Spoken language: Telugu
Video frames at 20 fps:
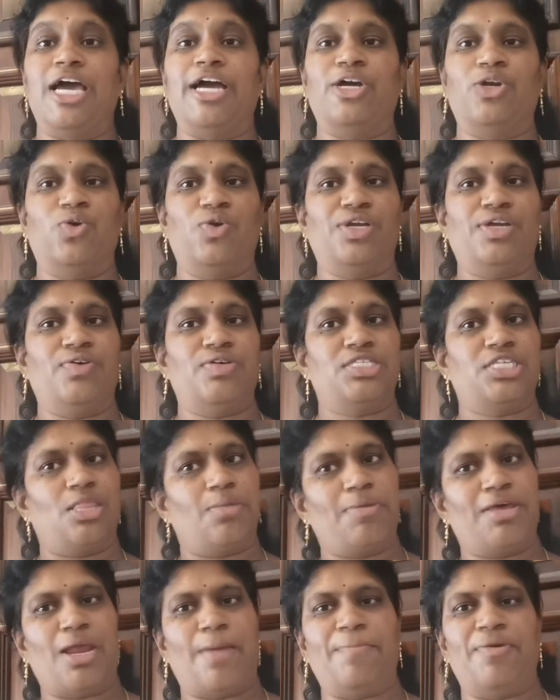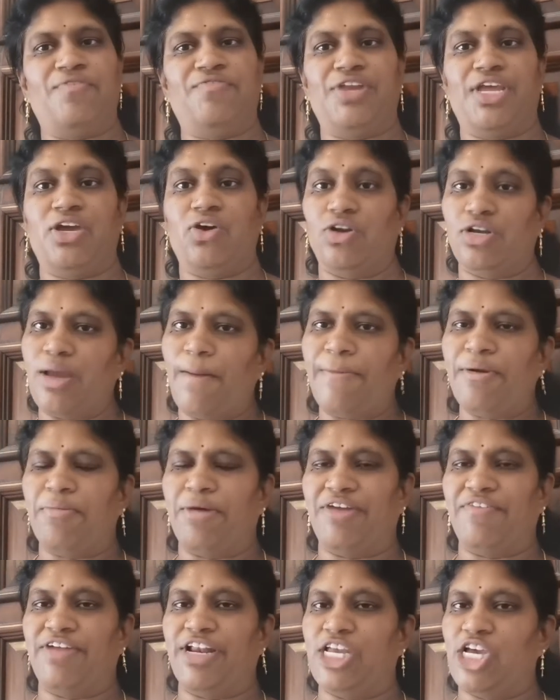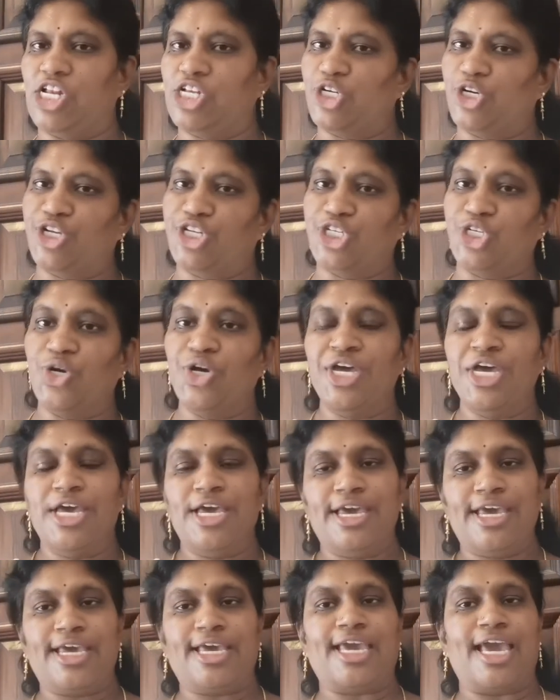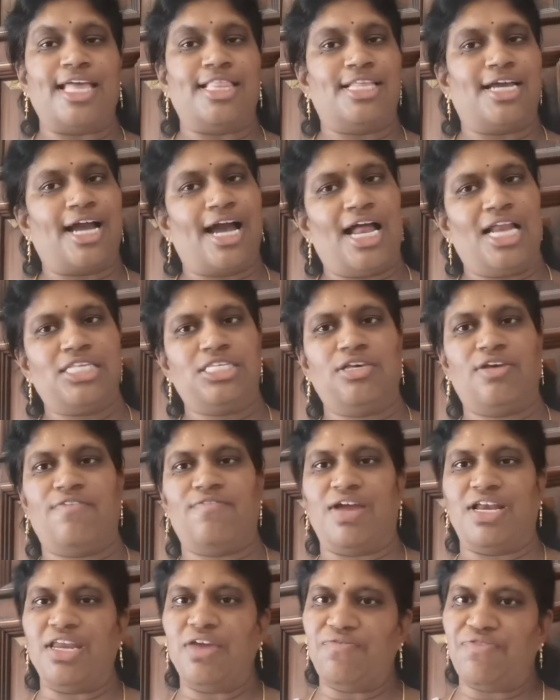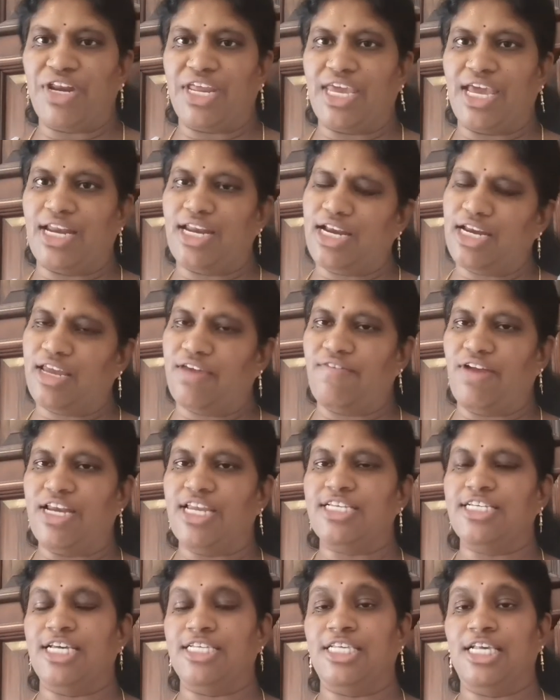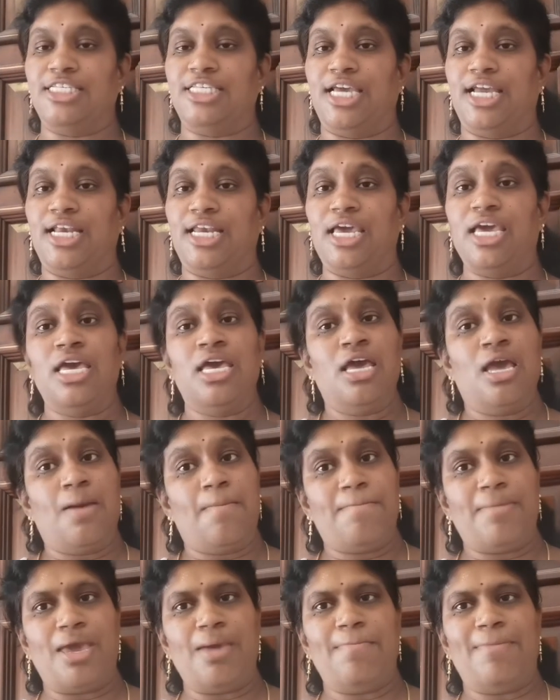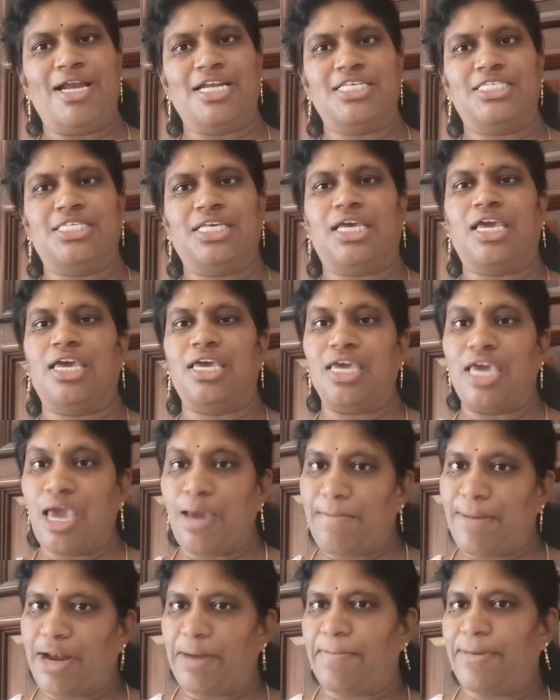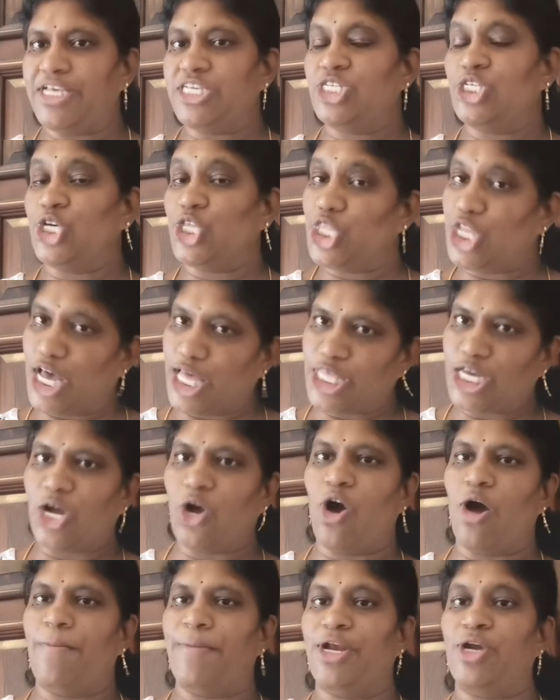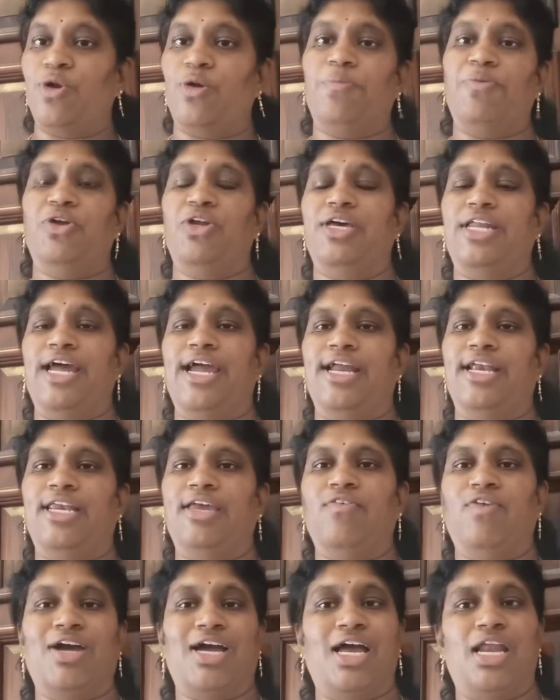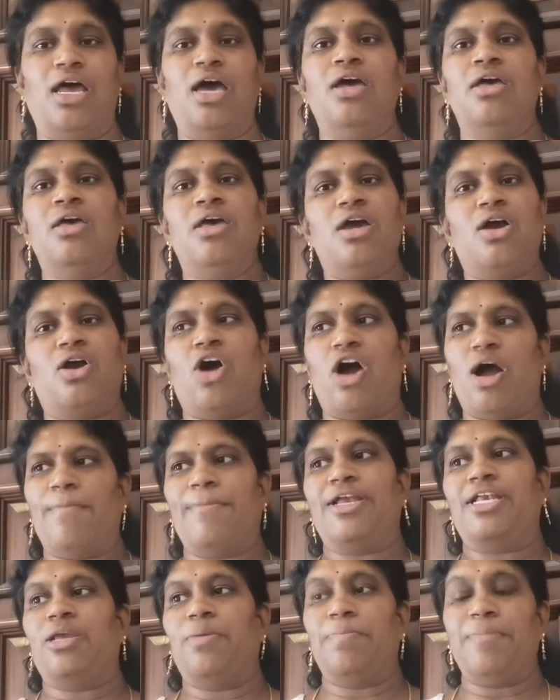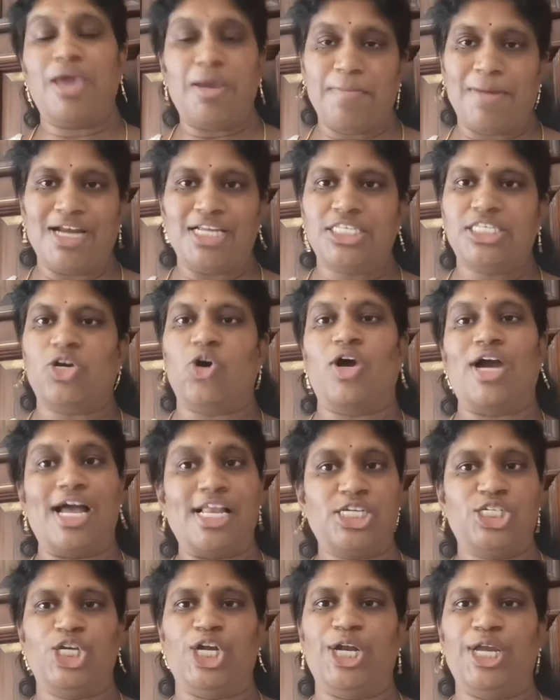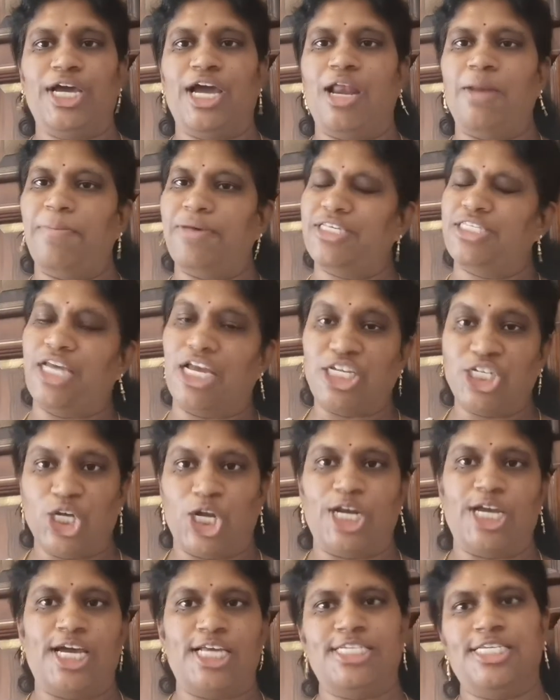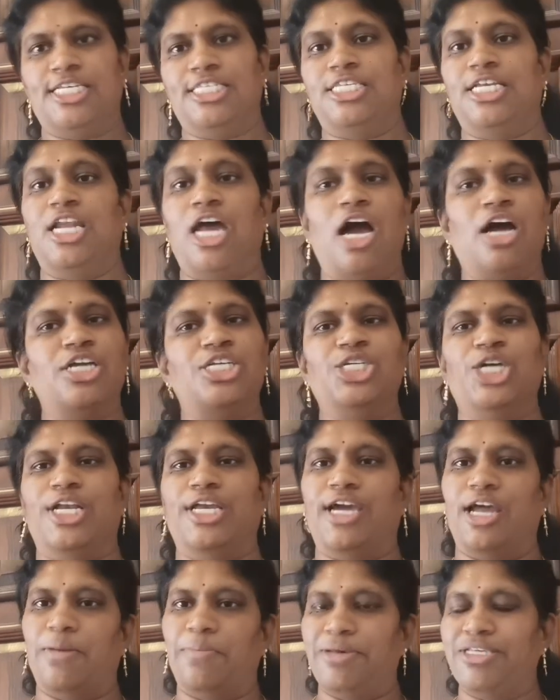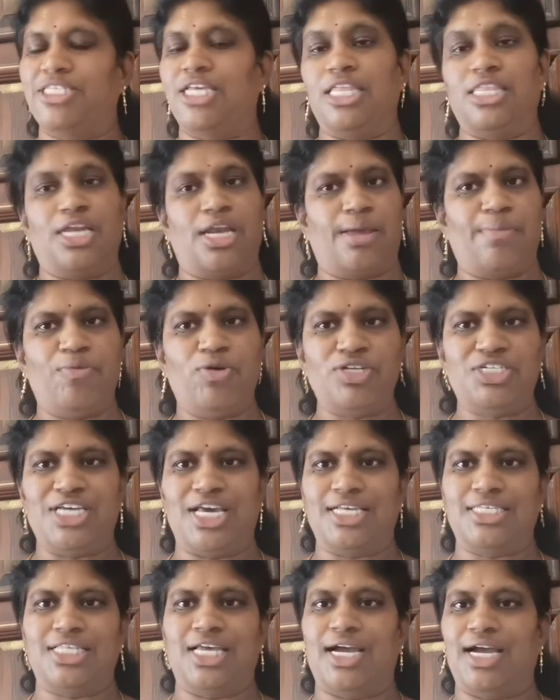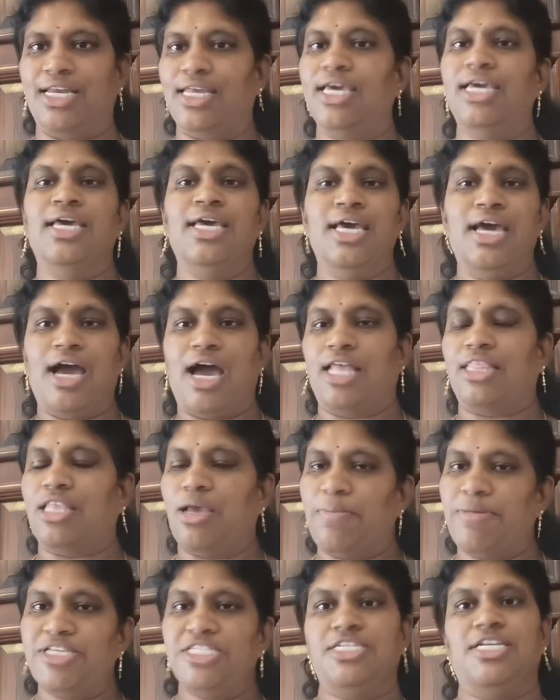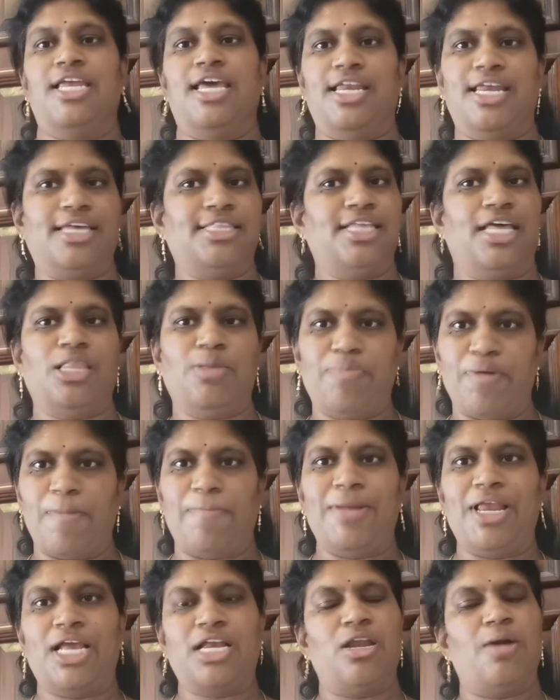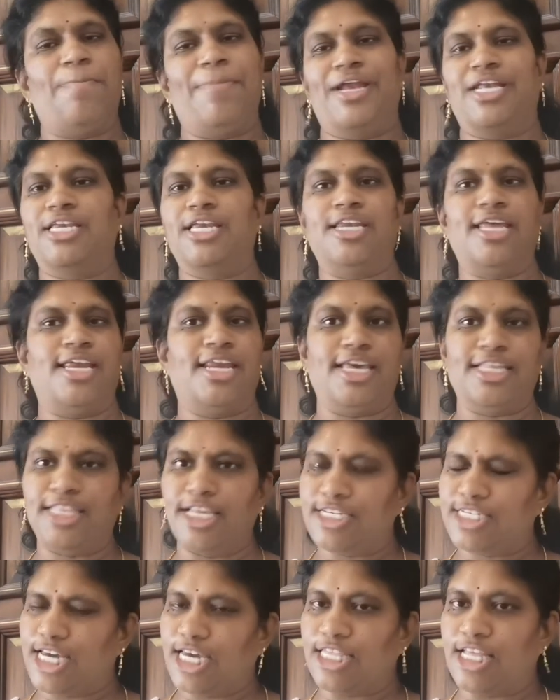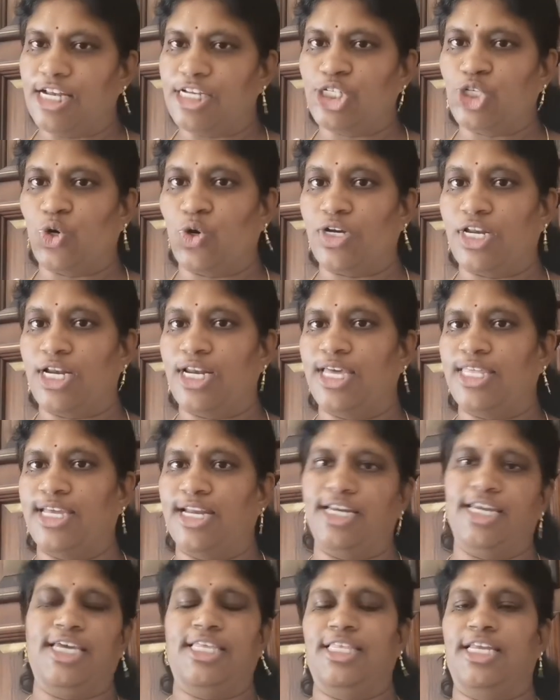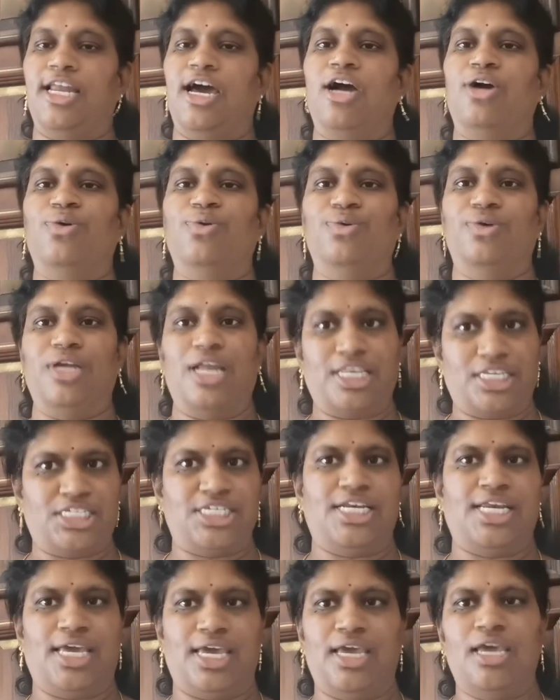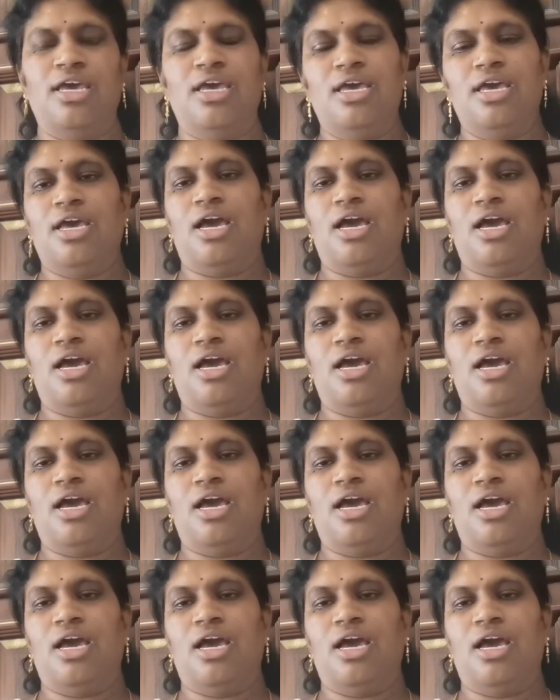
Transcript: మీ దాకా నోటి వస్తుంది మీరు ఎప్పుడు ఫ్రీగా ఉంటే అప్పుడు మన వీడియోలు చూడొచ్చు ఇంకెందుకు ఆల్సో ఇవన్నీ ఫ్రీయేనండి ఇవన్నీ చేసేసేయండి మీ మనసుకి ఏమనిపించిందో అది కామెంట్ రూపంలో రాయండి ఒకవేళ కామెంట్ మీ మనసుకు ఒక చెడుగా అనిపిస్తే అది చెడుగా చేసి నాకు చెడుగా అనిపిస్తే అది రిమూవ్ చేస్తా కానీ అంత మించి నేనైతే అది పబ్లిక్లో పెట్టి నేనైతే చేయదలుచుకోవటం లేదండి ఇది నాకు నచ్చని